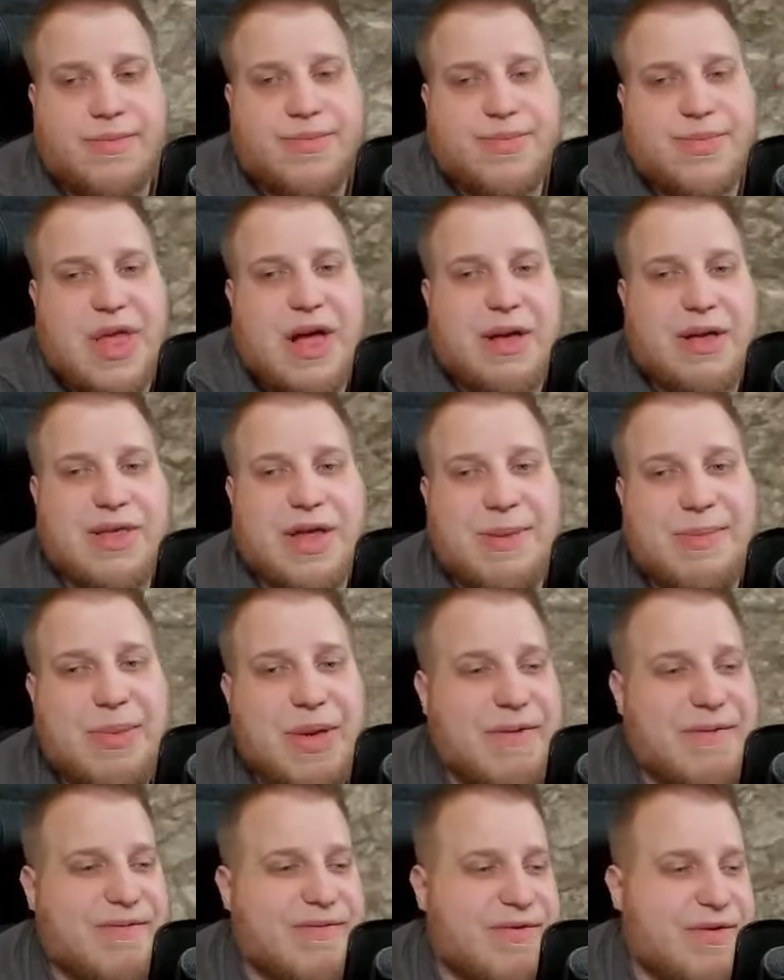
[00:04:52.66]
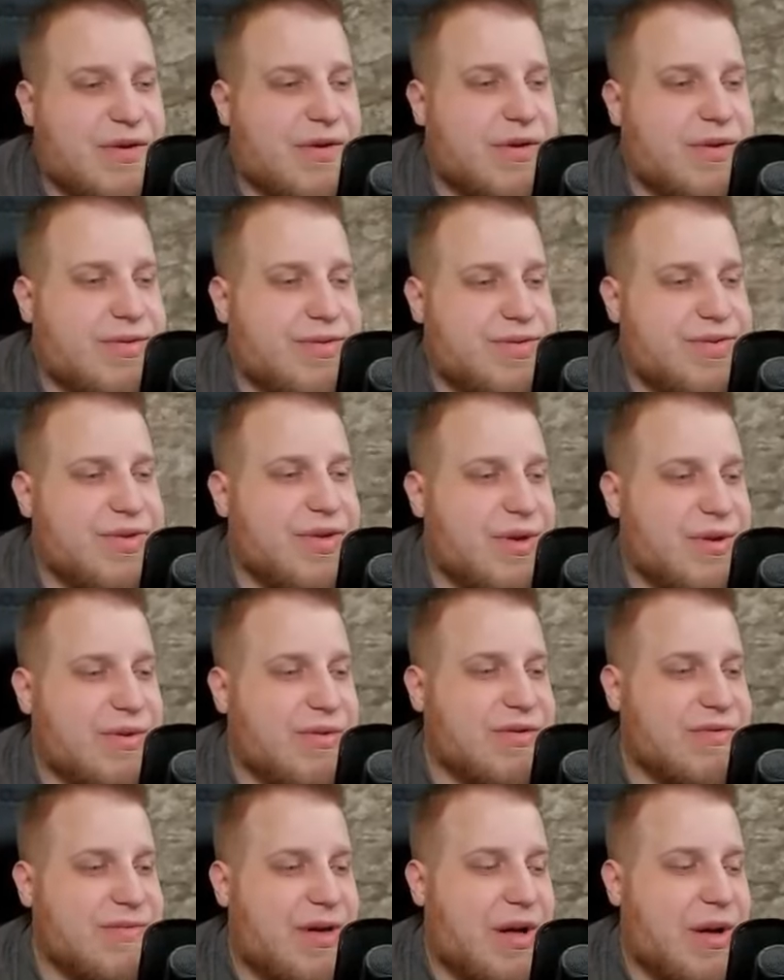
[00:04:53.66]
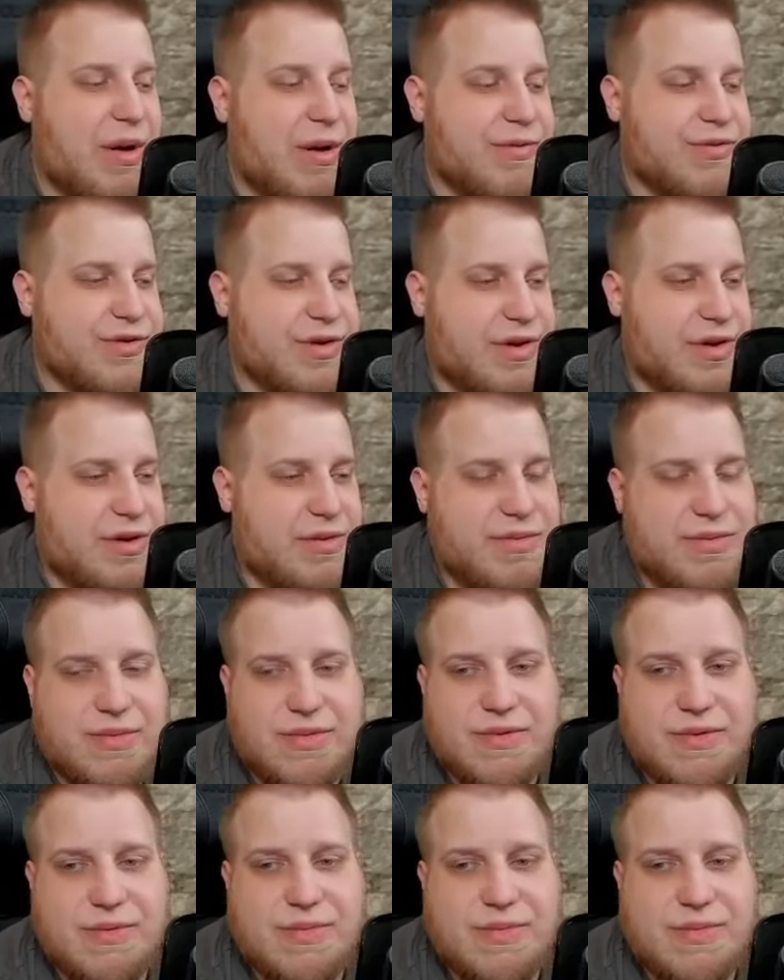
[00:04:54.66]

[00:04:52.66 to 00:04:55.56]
Na, na pewno. No kurwa owszem.